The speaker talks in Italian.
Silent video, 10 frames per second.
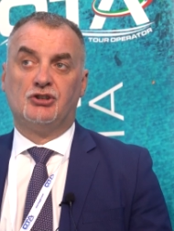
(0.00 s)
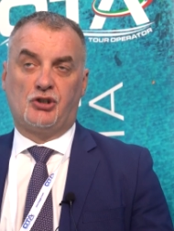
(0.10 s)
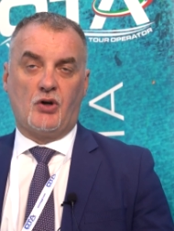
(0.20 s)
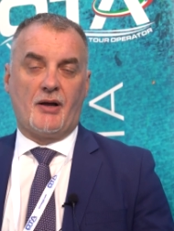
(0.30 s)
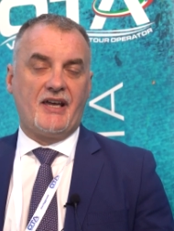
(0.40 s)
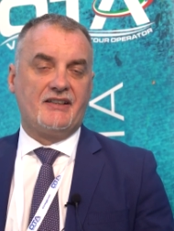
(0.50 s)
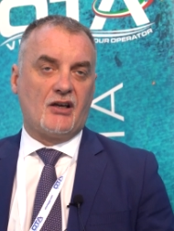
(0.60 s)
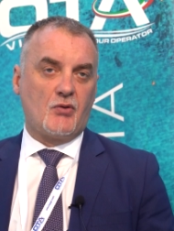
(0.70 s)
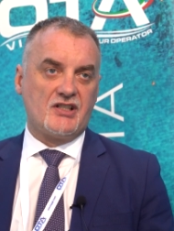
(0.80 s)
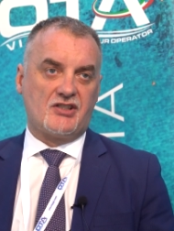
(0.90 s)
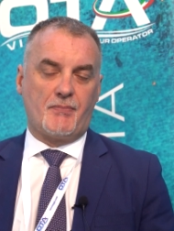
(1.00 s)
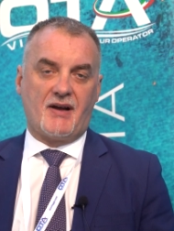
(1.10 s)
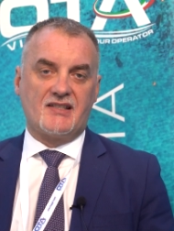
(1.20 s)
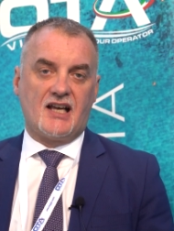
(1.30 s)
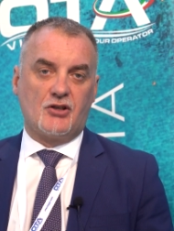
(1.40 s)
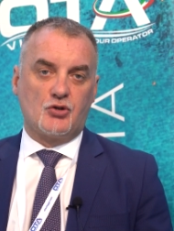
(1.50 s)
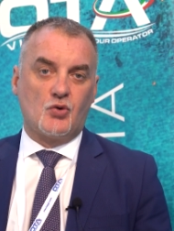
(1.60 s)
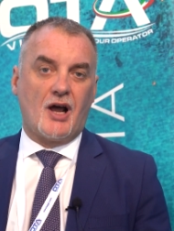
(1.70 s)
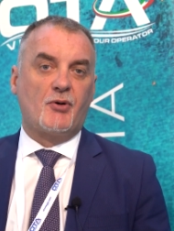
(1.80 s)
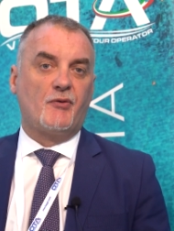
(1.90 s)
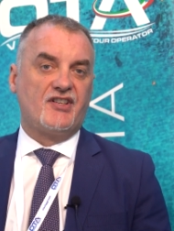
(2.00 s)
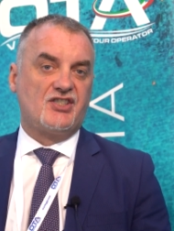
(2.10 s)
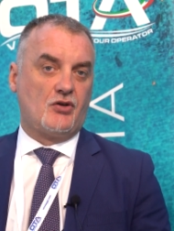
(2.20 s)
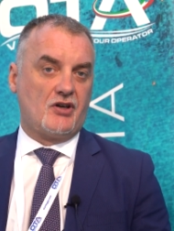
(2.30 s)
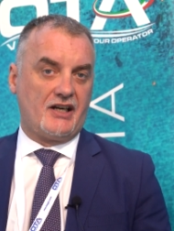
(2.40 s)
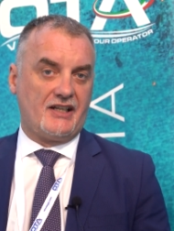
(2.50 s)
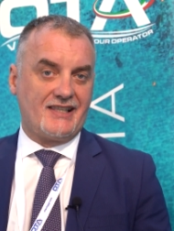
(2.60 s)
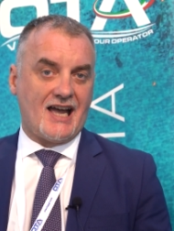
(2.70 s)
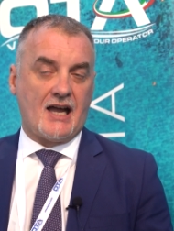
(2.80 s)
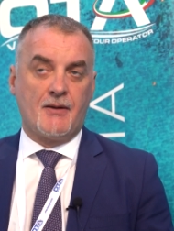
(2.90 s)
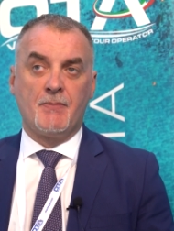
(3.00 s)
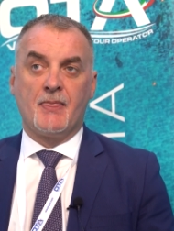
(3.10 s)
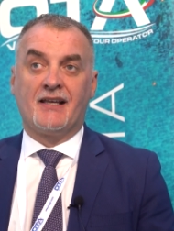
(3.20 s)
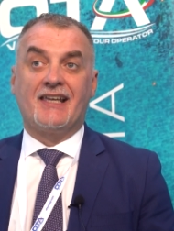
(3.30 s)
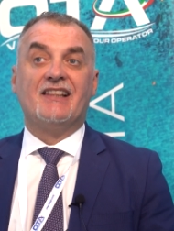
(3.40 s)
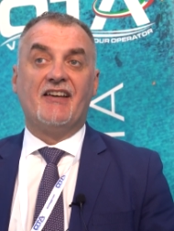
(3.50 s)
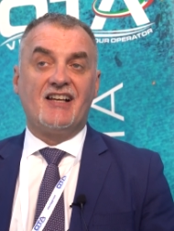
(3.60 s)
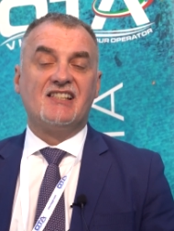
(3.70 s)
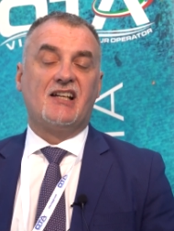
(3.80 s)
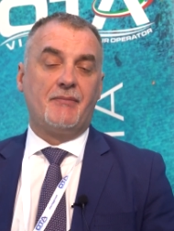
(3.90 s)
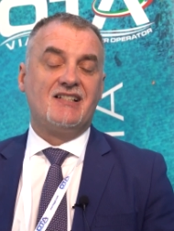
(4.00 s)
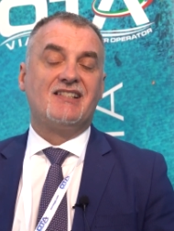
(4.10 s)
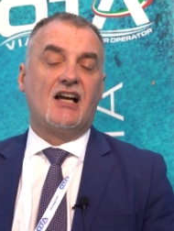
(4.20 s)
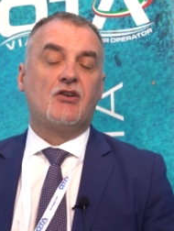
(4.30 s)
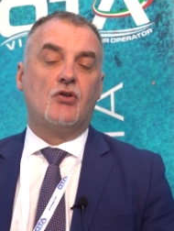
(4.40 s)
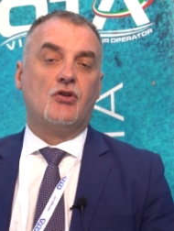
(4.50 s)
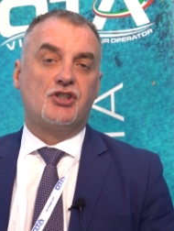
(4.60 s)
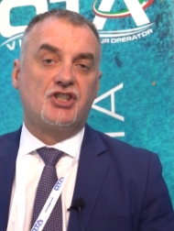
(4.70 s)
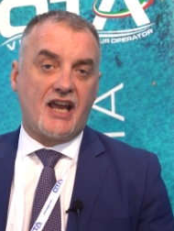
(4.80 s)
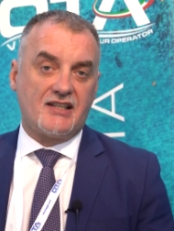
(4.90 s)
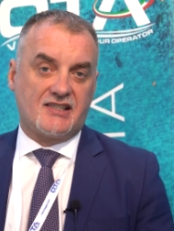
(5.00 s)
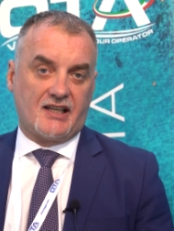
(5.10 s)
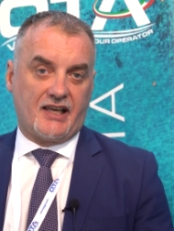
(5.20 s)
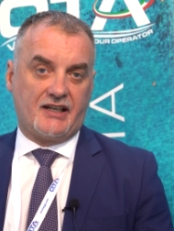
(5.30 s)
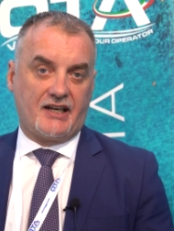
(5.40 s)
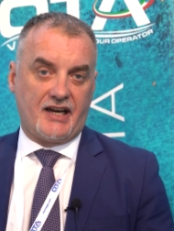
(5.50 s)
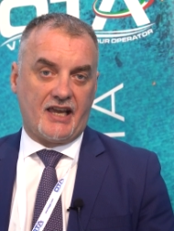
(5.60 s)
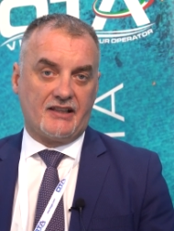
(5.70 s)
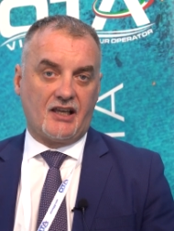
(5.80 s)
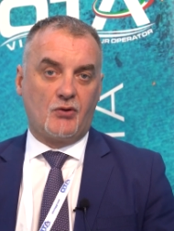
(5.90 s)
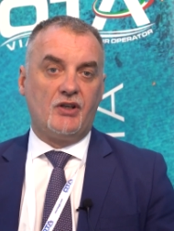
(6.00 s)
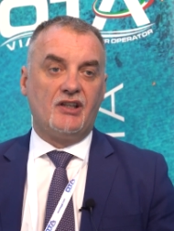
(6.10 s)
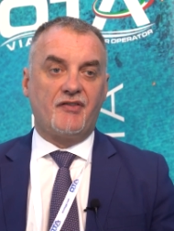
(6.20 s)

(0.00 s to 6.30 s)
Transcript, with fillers: Sicuramente questo è basato su una professionalità che deve essere messa a conoscenza del cliente, quindi